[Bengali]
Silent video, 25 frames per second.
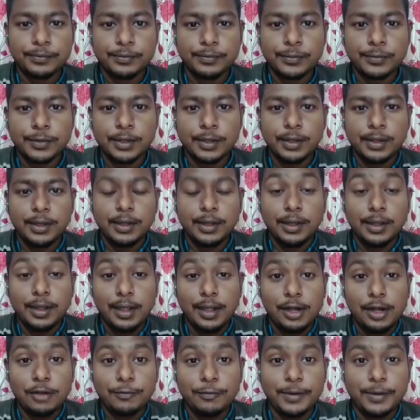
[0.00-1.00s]
হ্যালো ফ্রেন্ডস
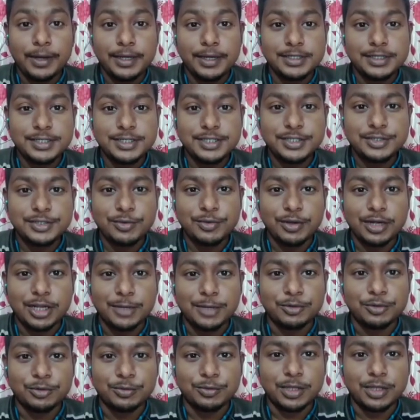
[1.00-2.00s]
ওয়েলকাম টু দ্য
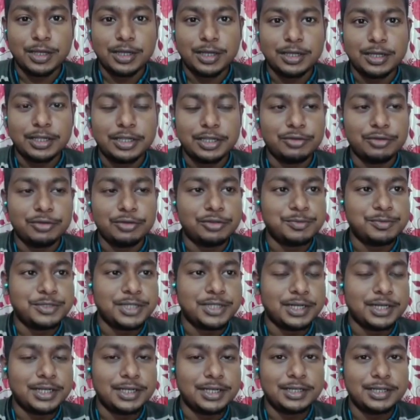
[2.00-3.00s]
ইউটিউব চ্যানেল
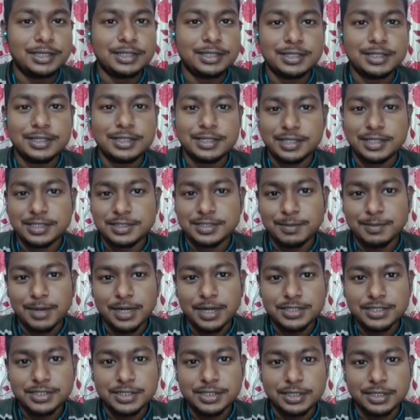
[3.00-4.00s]
দি স্মার্ট স্টাডি
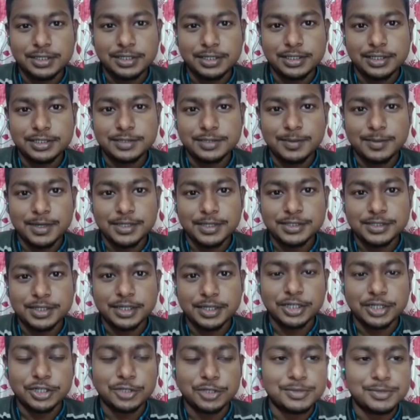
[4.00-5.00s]
স্মার্ট স্টাডি ইউটিউব চ্যানেলে
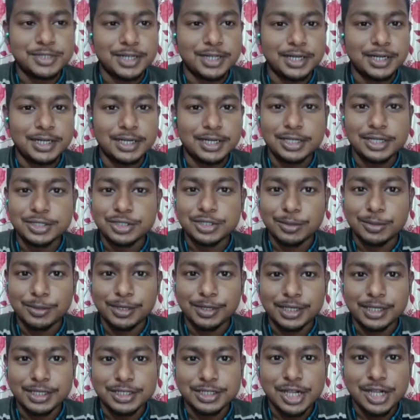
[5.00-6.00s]
সবাইকে স্বাগত
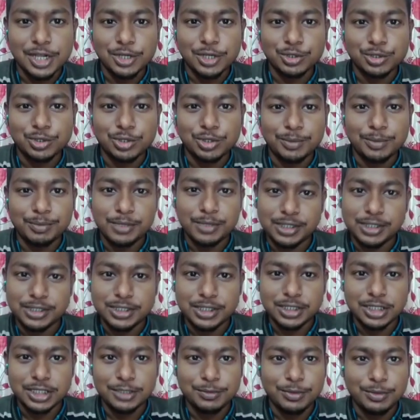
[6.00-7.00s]
আপনাদের সাথে আমি অরিন্দ
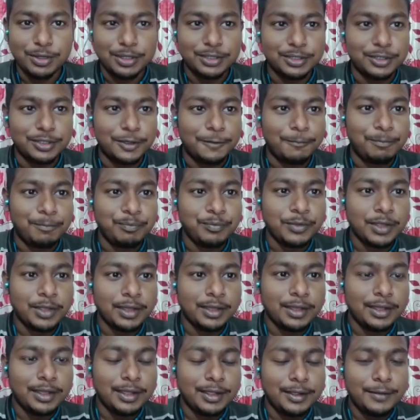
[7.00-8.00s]

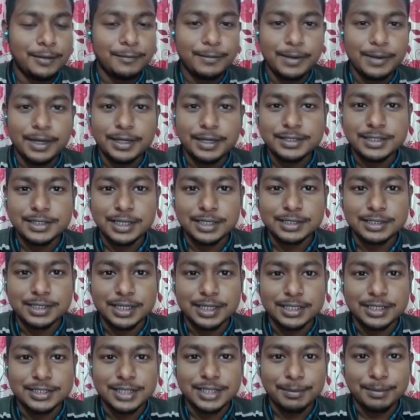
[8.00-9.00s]
ফ্রেন্ডস আজকে ছাব্বিশে
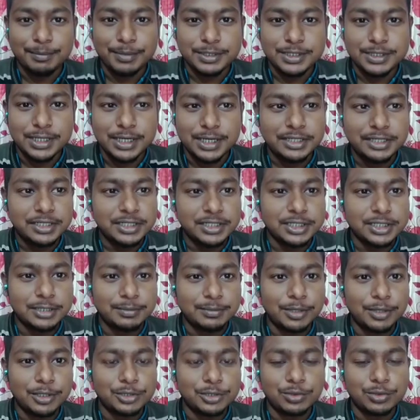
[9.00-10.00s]
ডিসেম্বর চলে
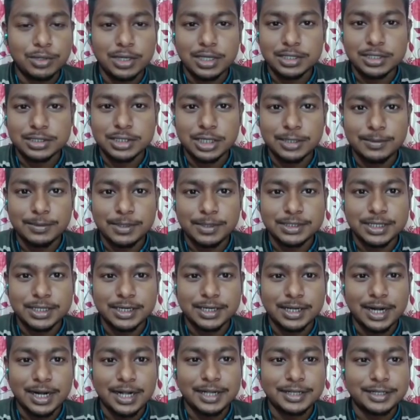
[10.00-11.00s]
আসলাম আজকের কারেন্ট
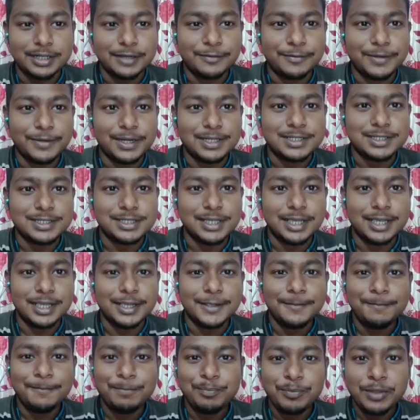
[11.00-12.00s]
অ্যাফেয়ার্স নিয়ে
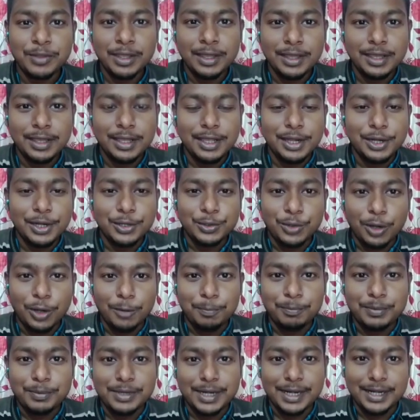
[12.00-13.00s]
টপ টেন
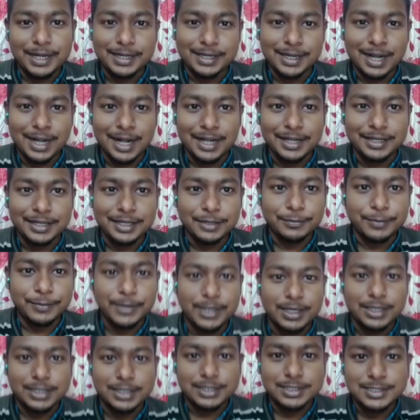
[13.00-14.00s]
কারেন্ট অ্যাফেয়ার্স
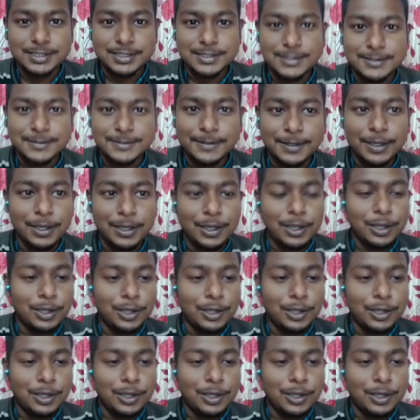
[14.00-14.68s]
সো